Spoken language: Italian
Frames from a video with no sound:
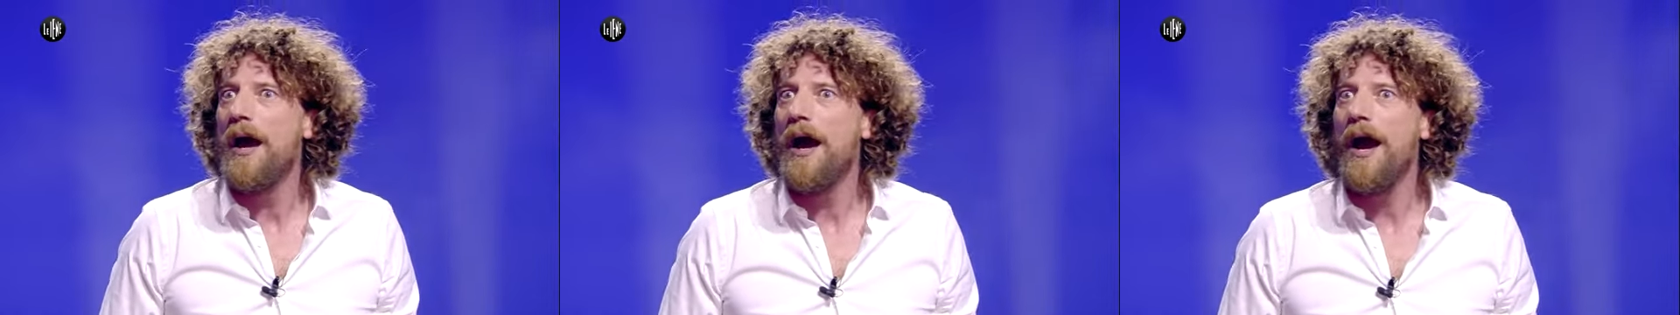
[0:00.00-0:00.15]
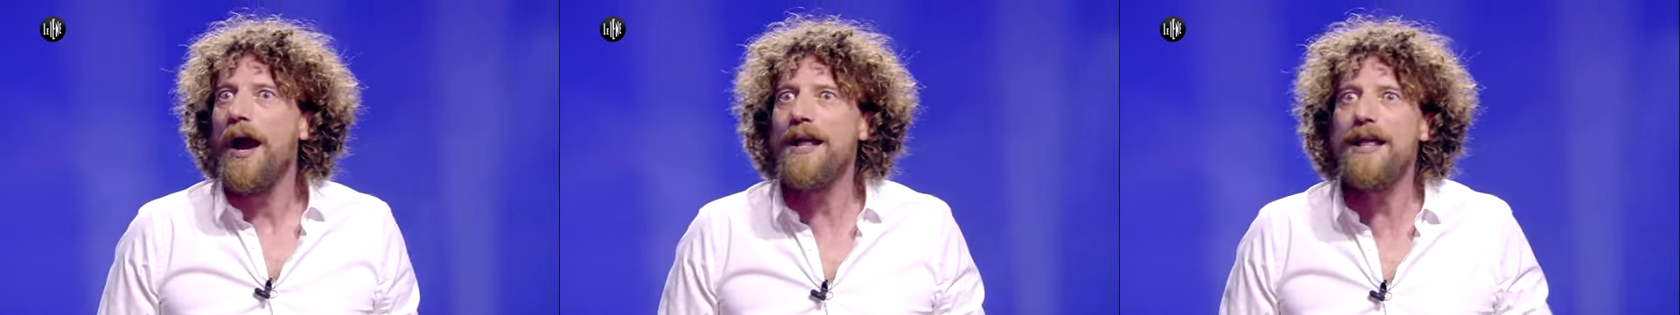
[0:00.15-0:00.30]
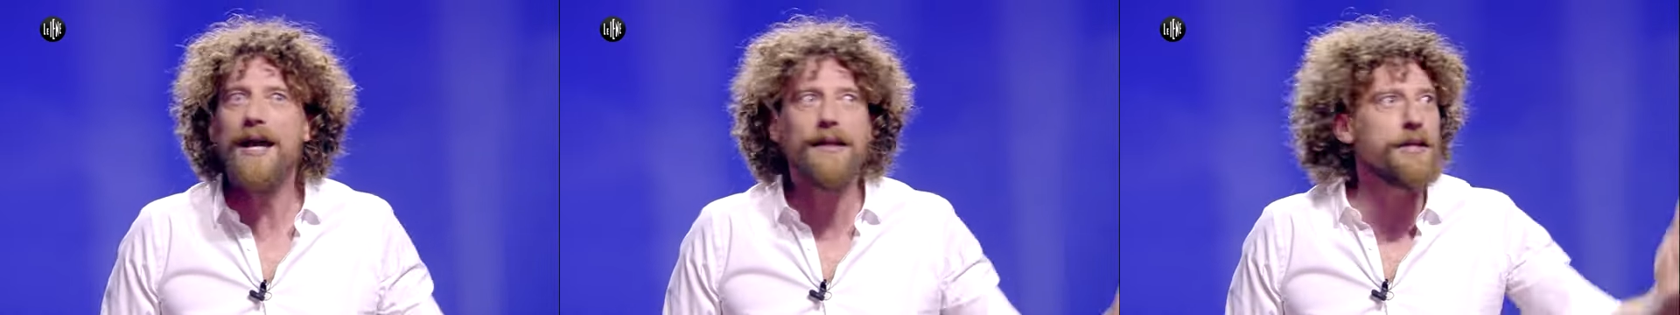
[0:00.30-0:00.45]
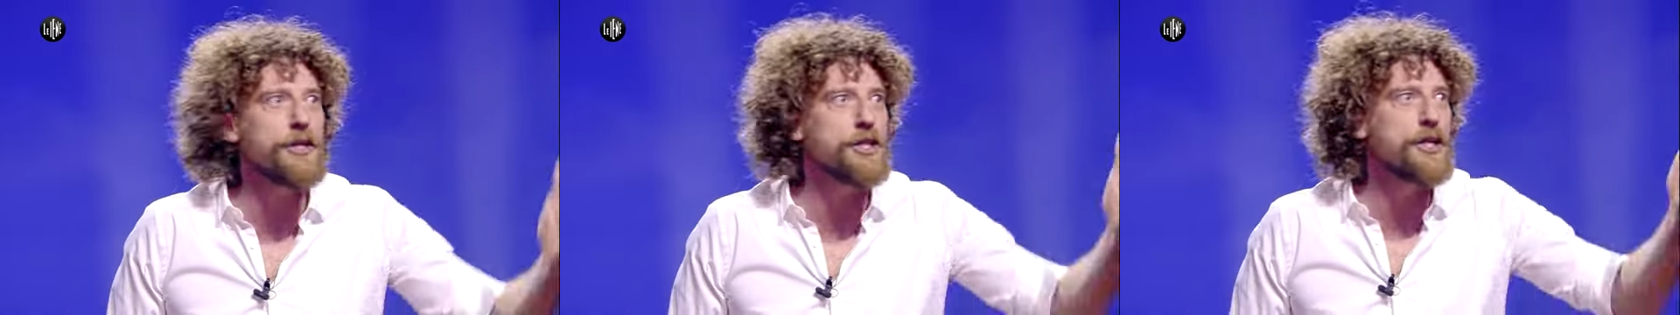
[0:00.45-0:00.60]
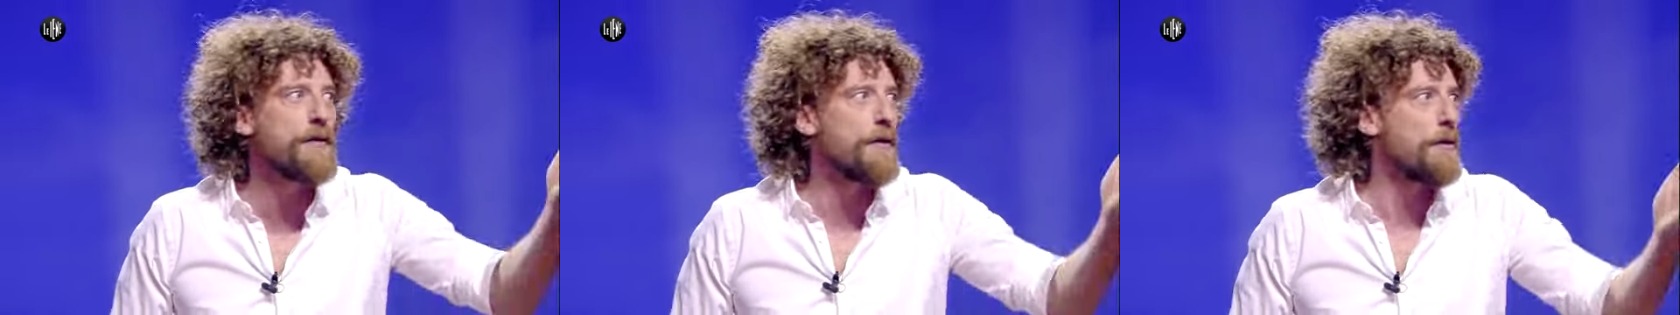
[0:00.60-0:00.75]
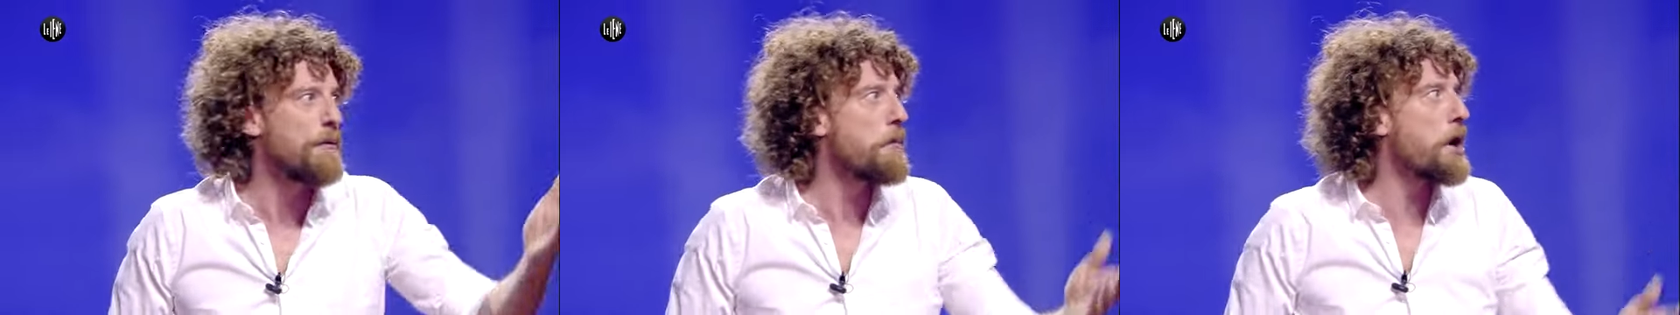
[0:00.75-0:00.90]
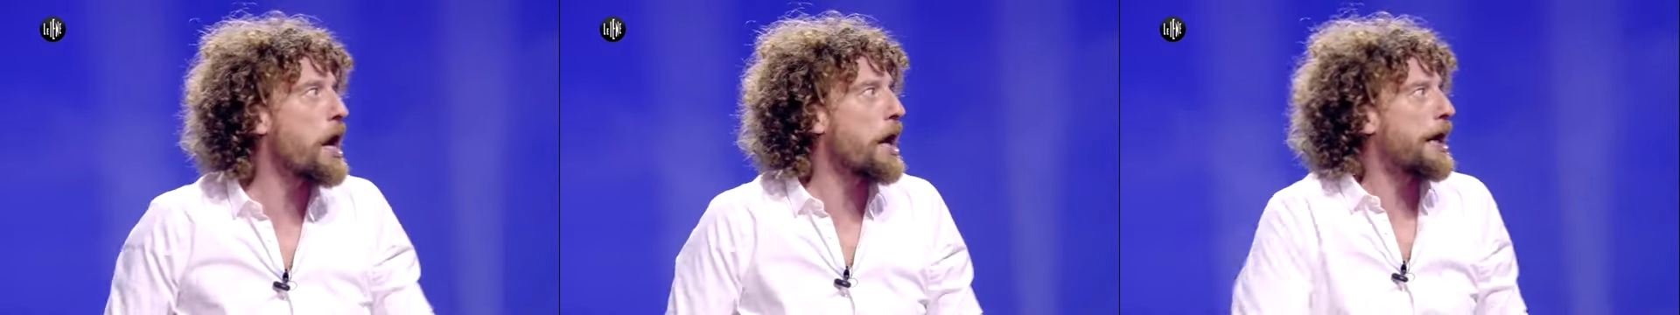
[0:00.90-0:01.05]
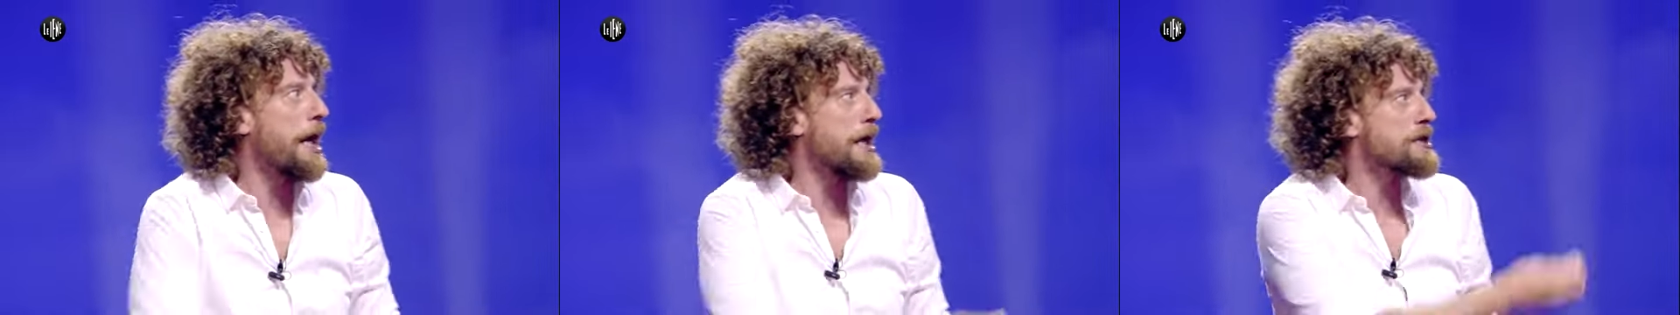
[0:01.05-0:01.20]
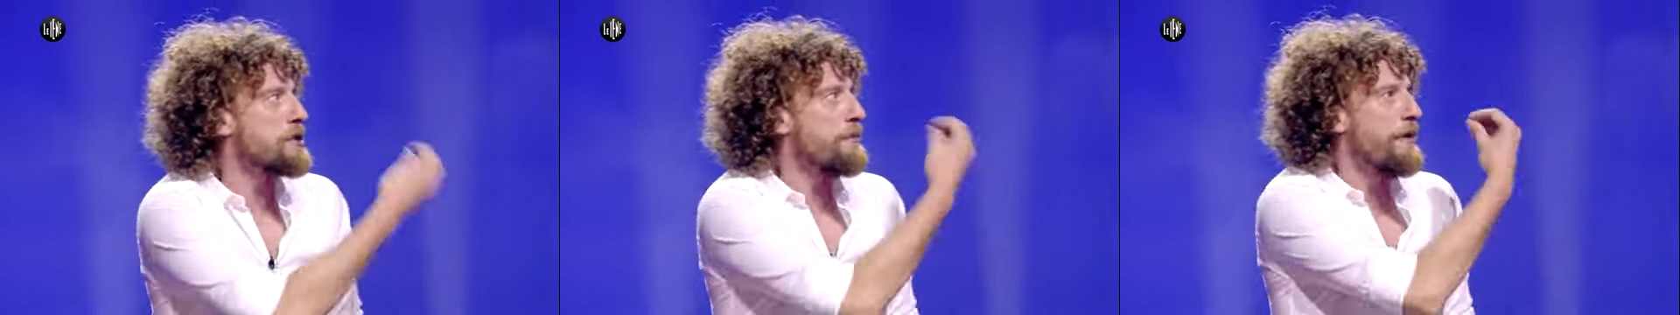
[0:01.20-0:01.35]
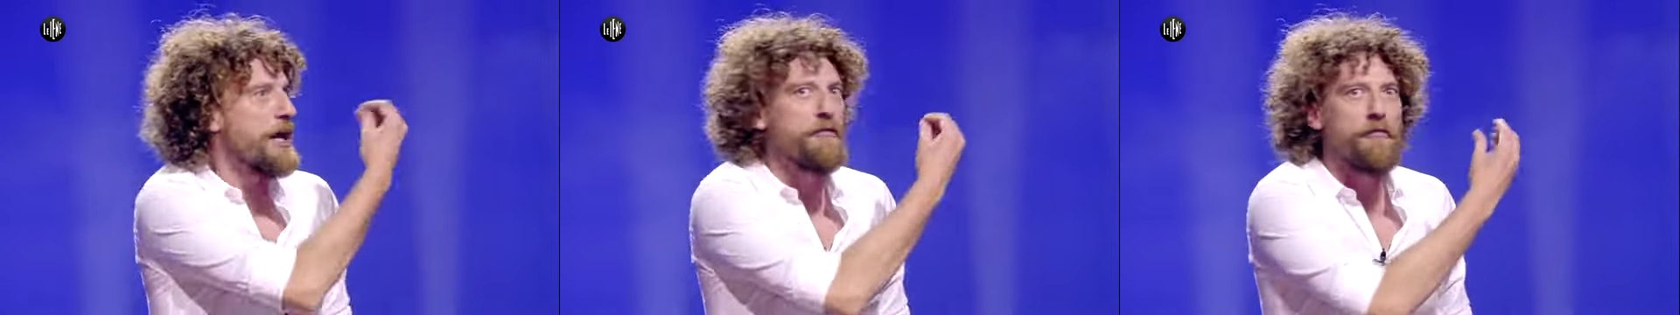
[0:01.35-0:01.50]
E gli altri dicevano, ma che
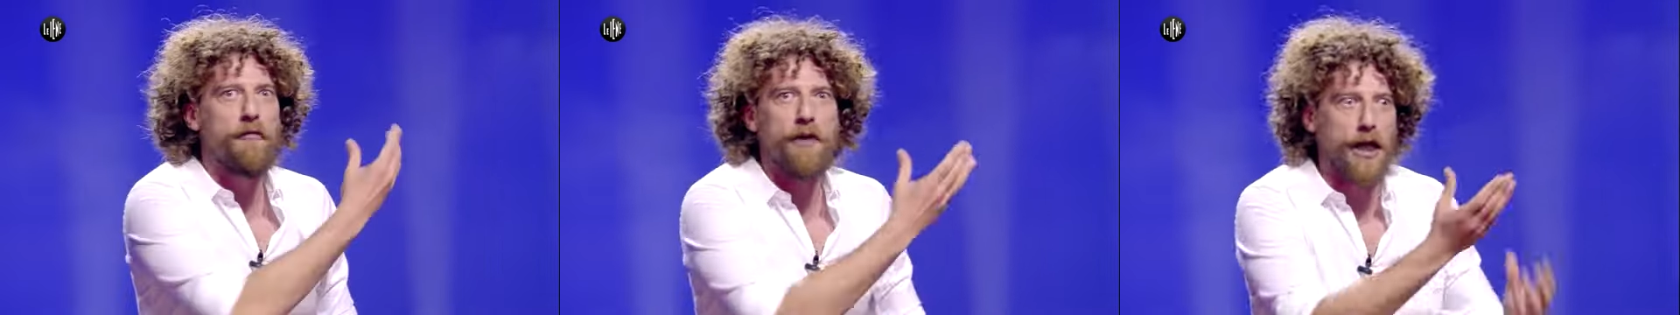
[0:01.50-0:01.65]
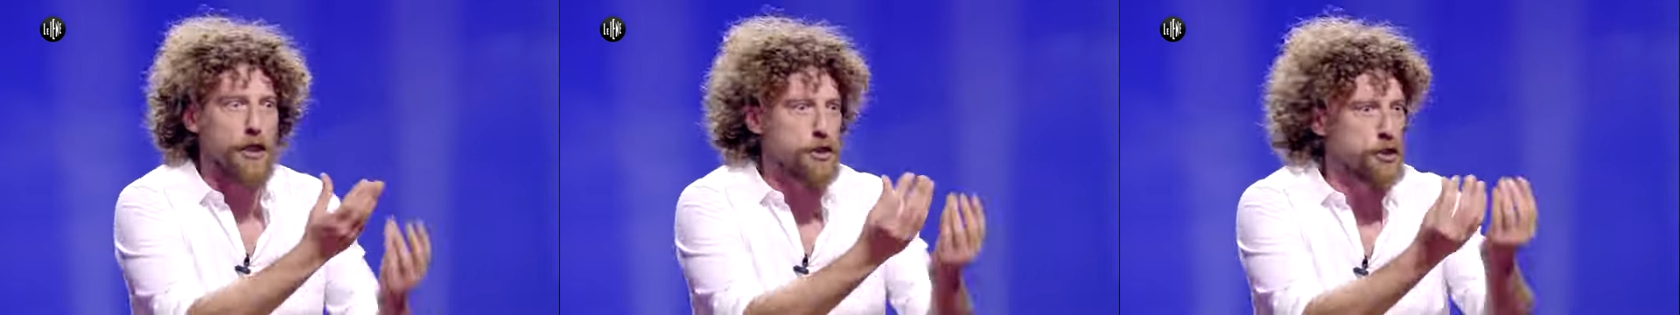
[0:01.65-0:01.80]
cazzo me ne frega,